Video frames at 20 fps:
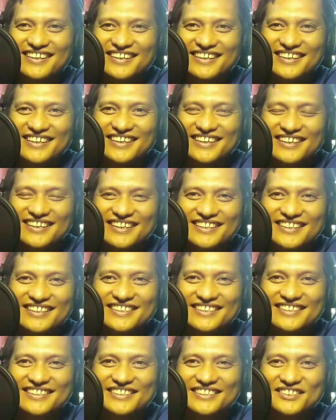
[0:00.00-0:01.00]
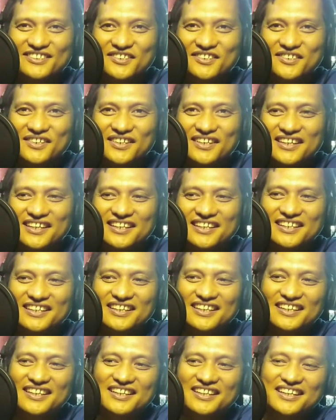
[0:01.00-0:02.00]
Ayan. Okay.
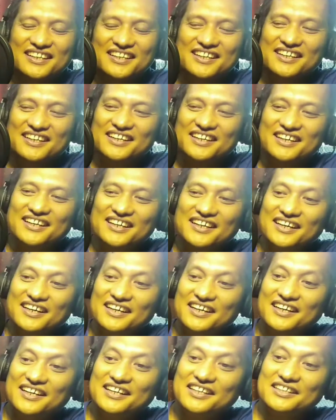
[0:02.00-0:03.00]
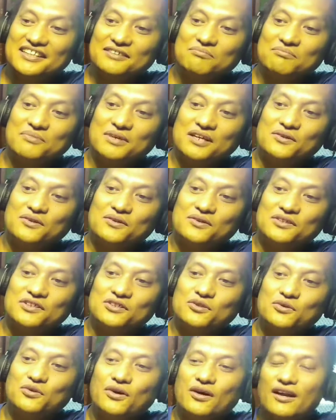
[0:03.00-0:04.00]
At meron
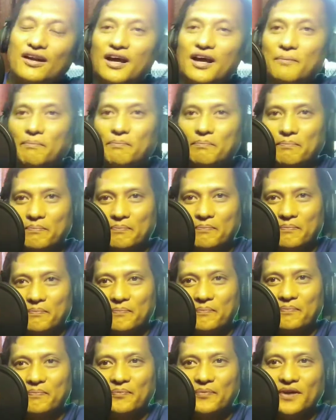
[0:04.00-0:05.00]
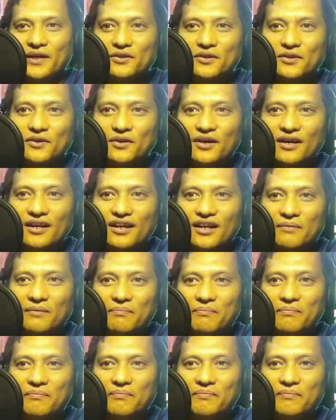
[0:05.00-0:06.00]
ditong clap. Ito yung
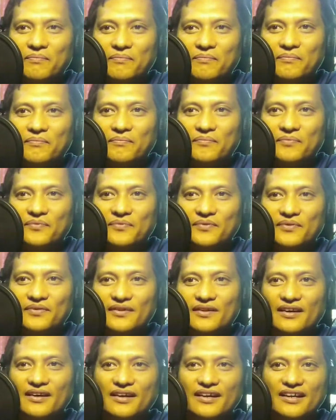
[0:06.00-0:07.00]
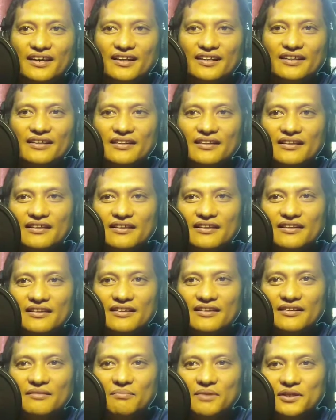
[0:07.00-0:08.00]
clap. Ayan.
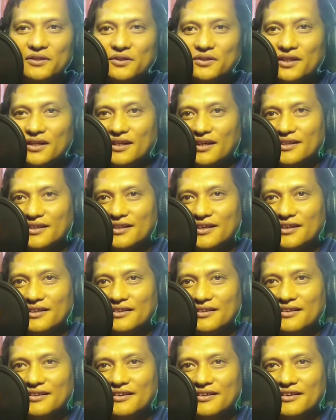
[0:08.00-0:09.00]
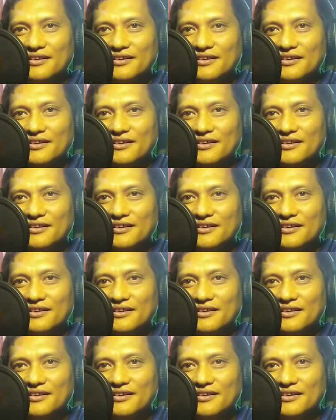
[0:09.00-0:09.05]
Pindutin natin.